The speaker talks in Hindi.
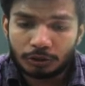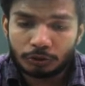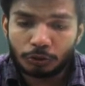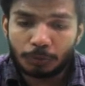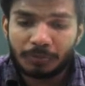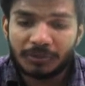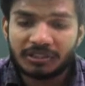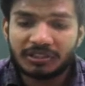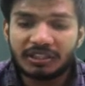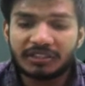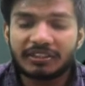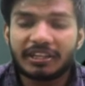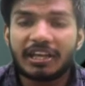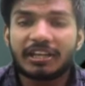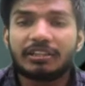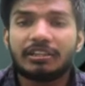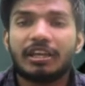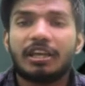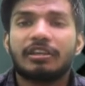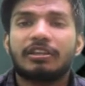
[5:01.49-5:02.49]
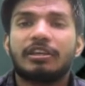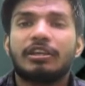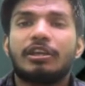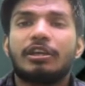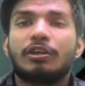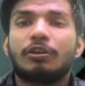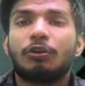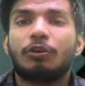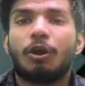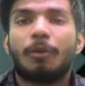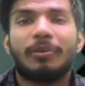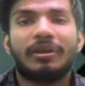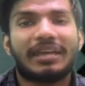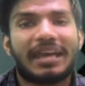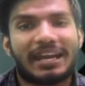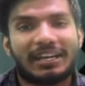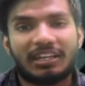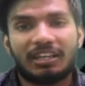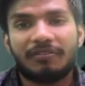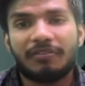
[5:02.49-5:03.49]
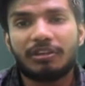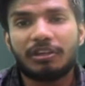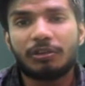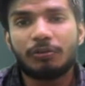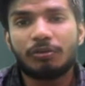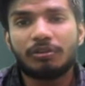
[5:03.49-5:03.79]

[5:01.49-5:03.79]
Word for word: तो बिजनेस एक तरह की इकोनॉमिक एक्टिविटी